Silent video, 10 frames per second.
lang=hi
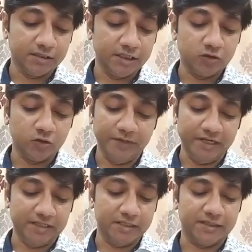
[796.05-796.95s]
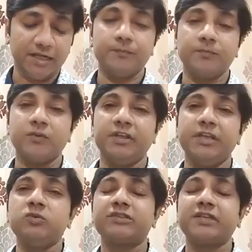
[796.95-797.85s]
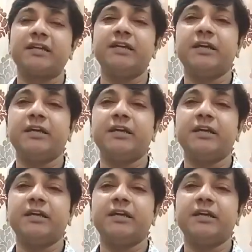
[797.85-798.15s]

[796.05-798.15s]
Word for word: न तो पहले था ये मूसा की